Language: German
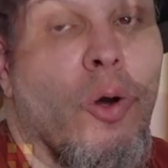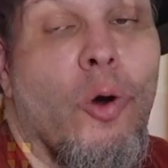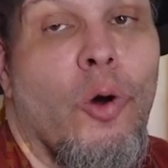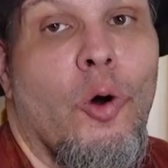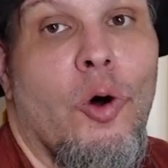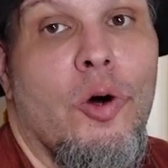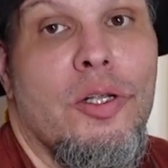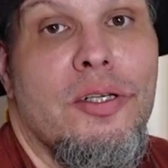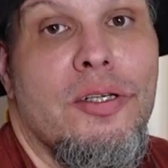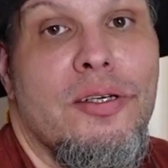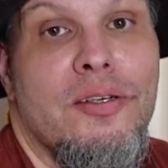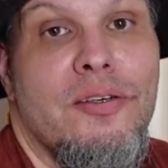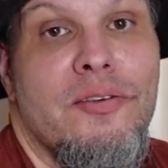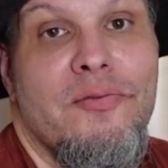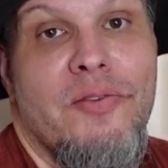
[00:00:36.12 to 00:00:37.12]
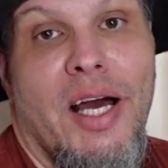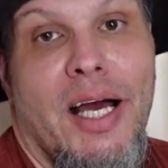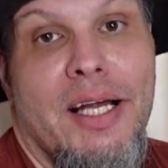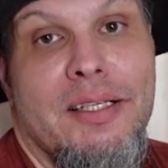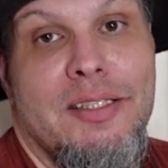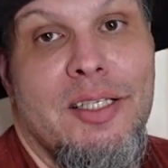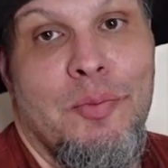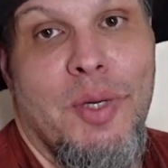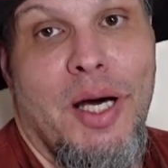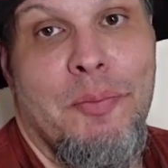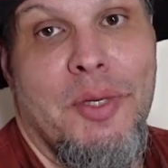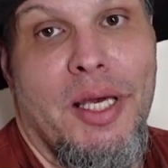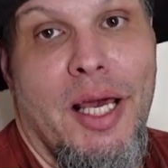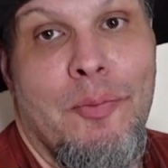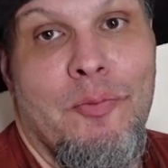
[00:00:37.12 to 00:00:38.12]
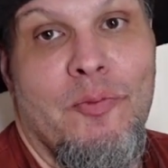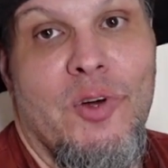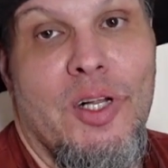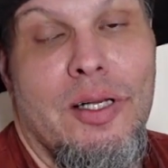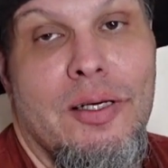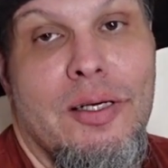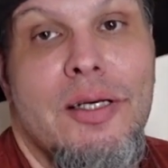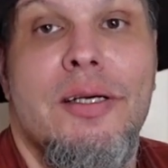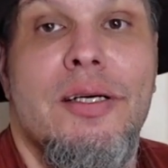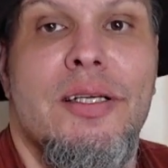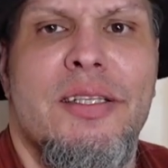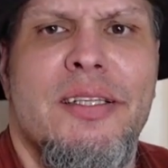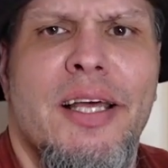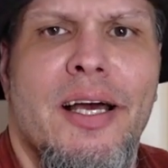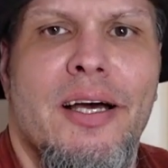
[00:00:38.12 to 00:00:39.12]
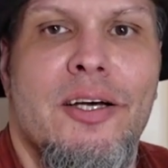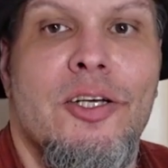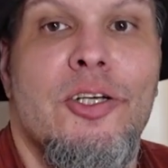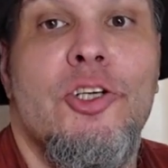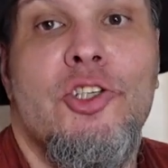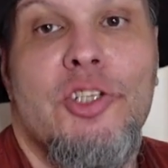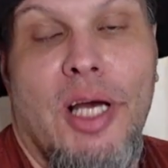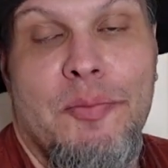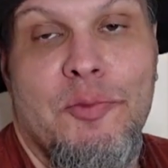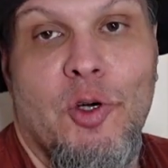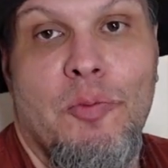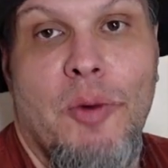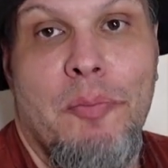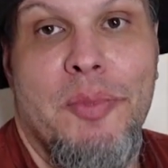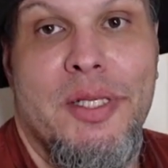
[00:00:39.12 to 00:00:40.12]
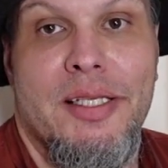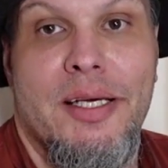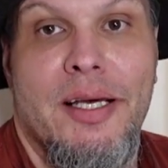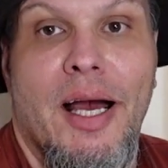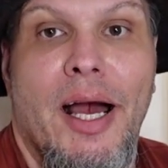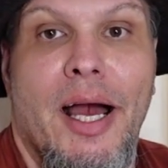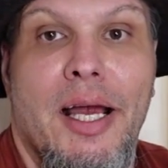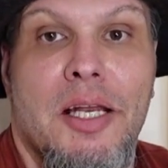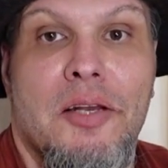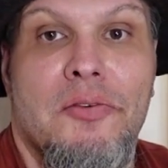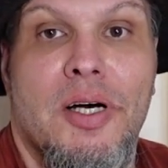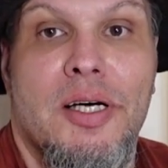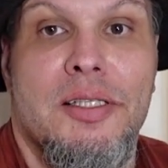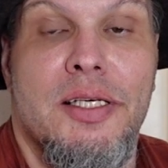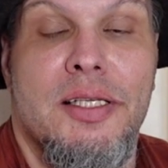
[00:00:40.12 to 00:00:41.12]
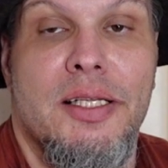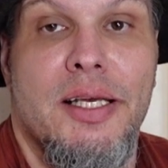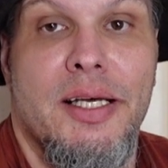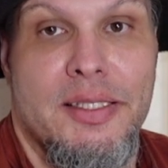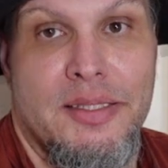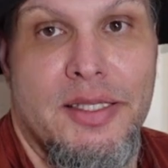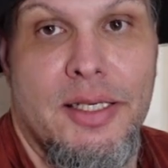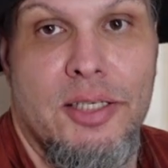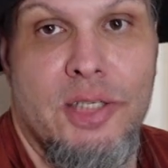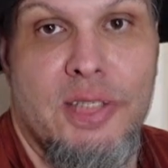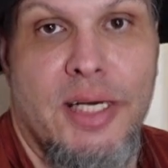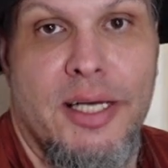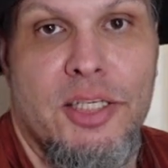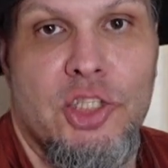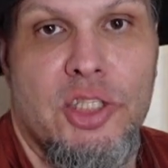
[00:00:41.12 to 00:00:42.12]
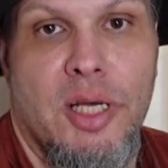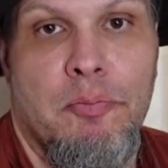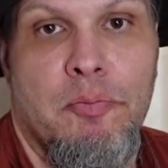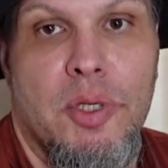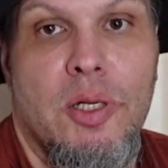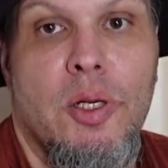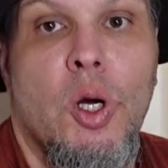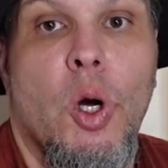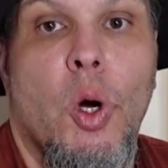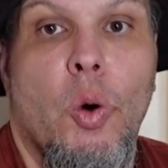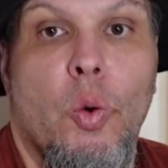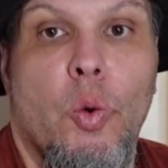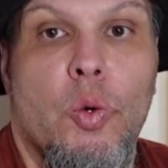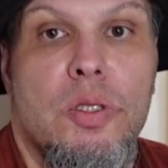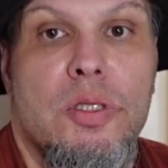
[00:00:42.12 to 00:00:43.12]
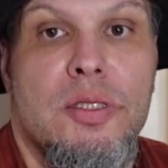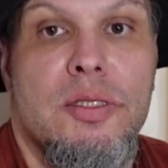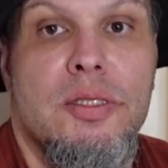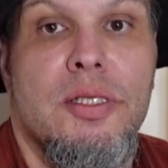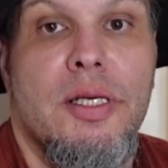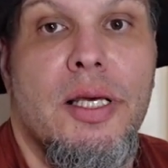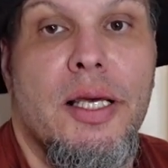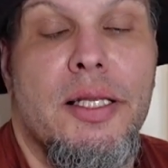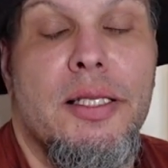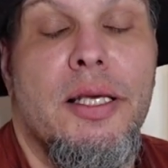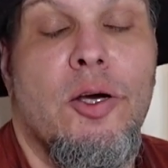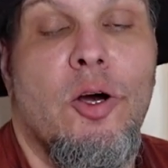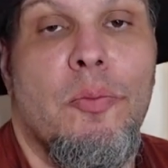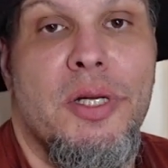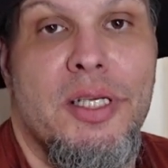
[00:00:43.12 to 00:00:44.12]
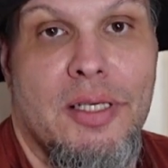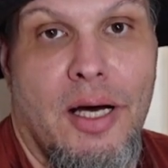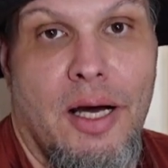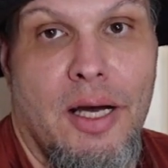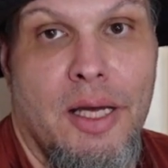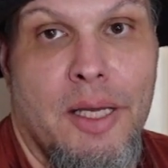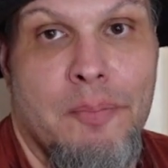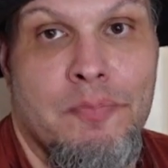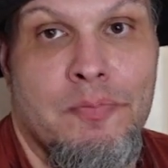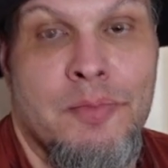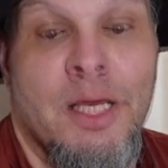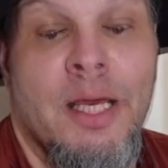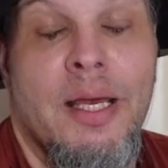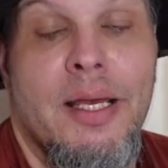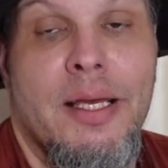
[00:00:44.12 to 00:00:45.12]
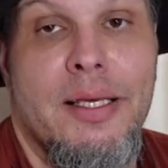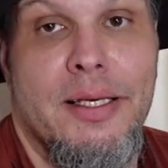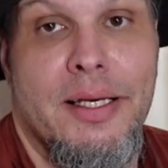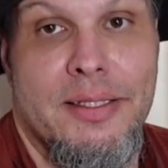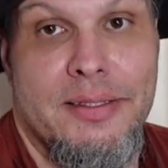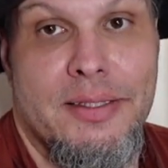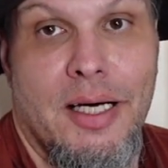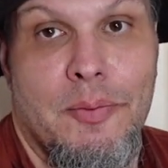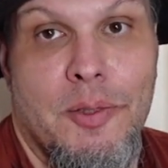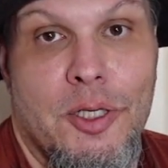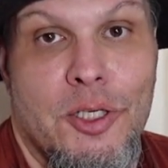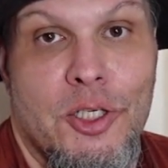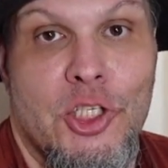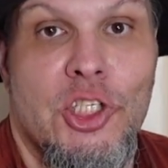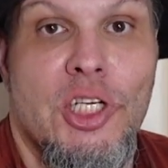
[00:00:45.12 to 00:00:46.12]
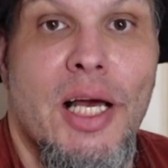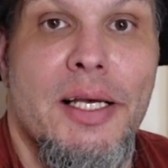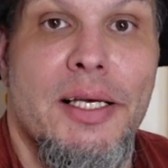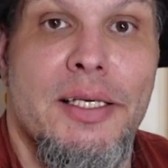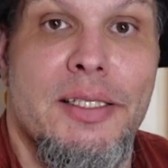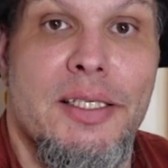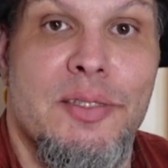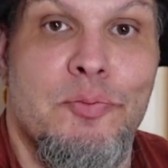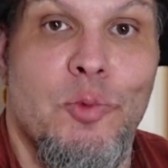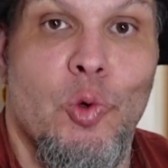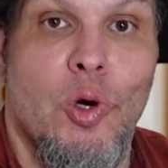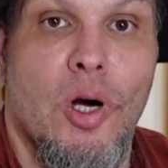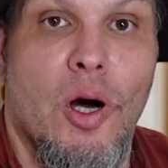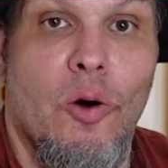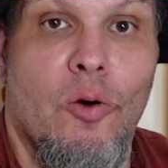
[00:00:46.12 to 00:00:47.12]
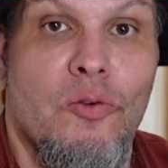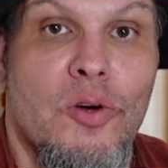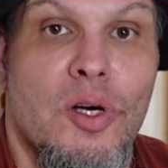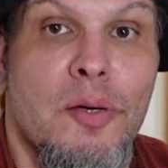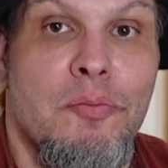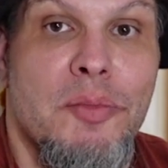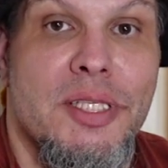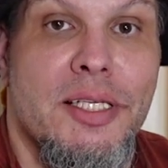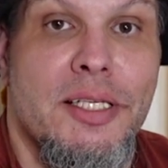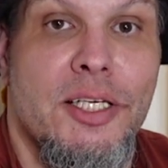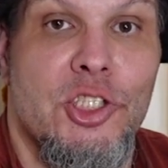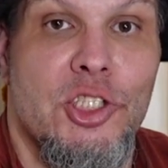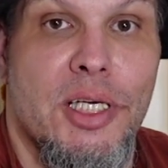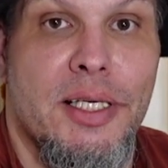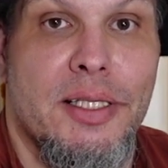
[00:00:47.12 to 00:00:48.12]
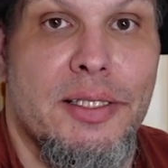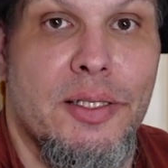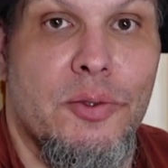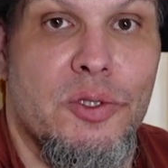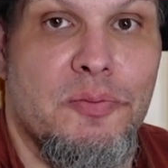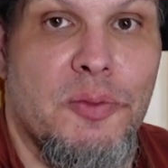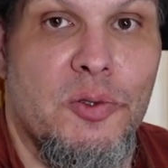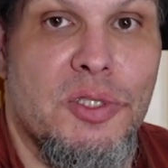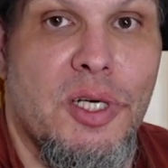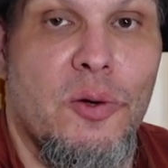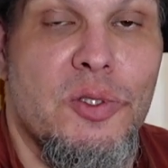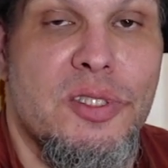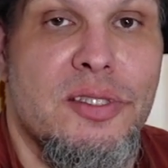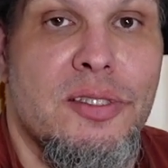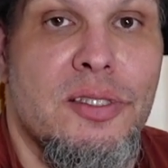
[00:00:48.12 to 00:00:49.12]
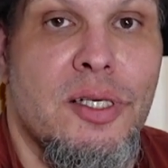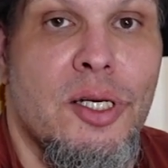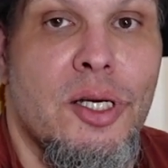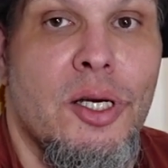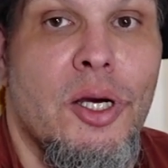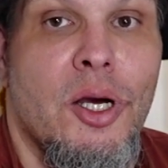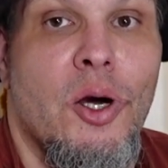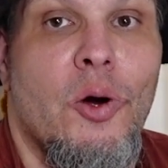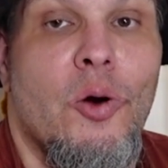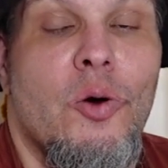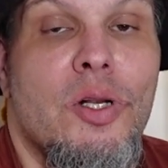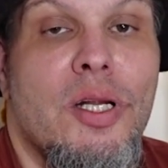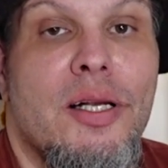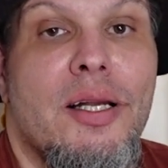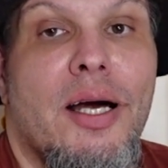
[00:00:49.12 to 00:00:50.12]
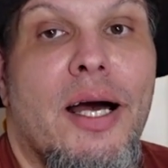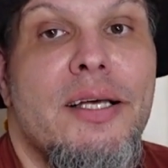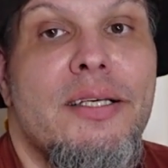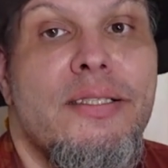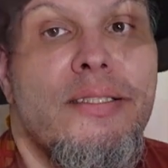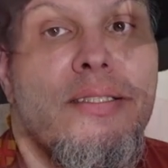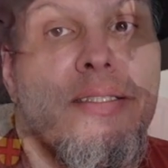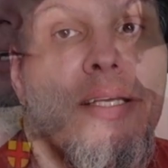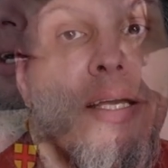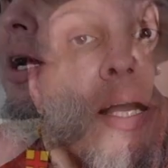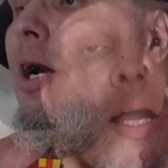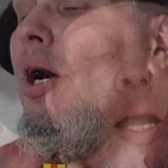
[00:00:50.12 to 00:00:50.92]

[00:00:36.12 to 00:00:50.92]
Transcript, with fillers: Und wer einen Tipp abgeben will, der schreibt doch mal bitte einfach den jetzigen Zeitstempel unten in die Kommentare. Jetzt aber schlage ich das Buch auf mit den Geschichten aus Maushausen und dann heißt's